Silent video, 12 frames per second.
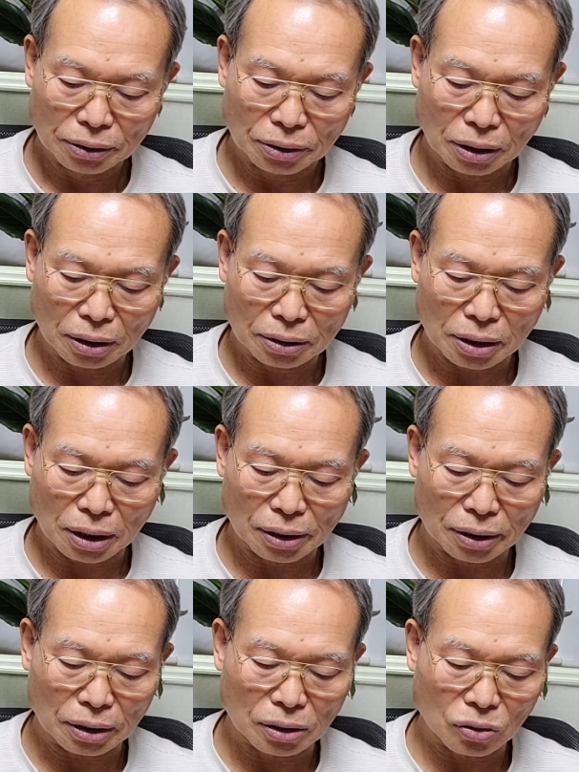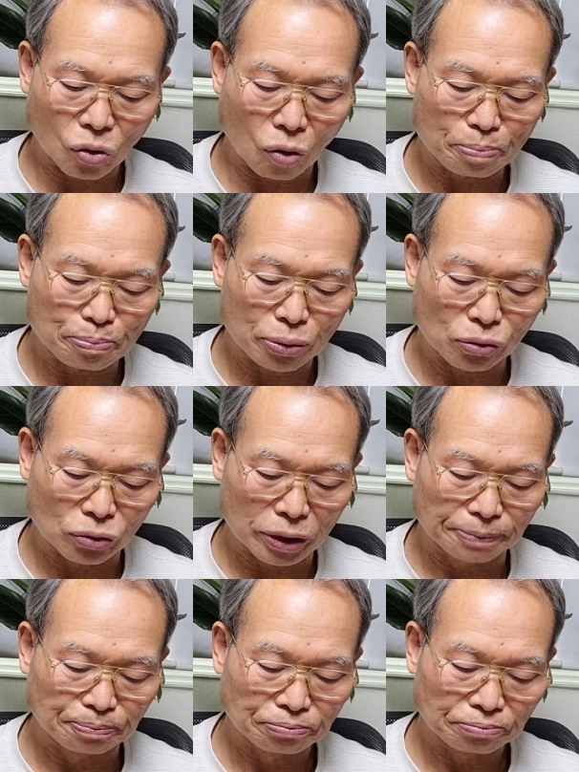석 달 열을 꽃
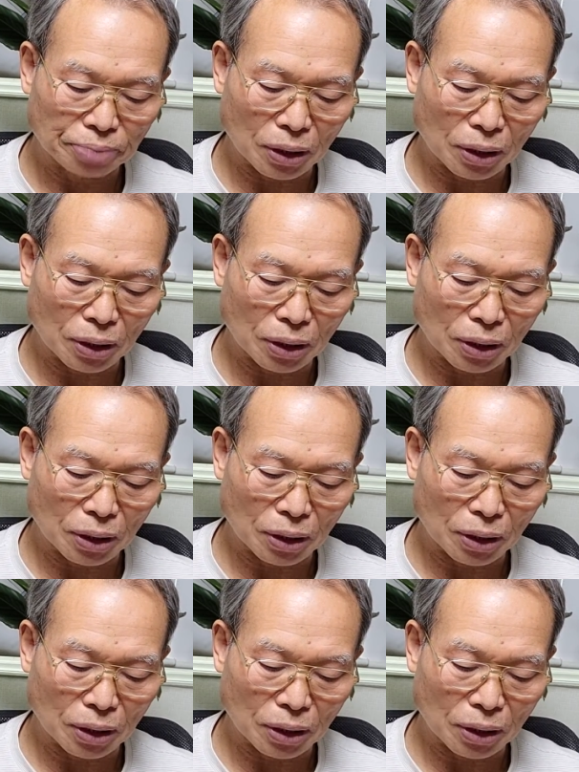피우는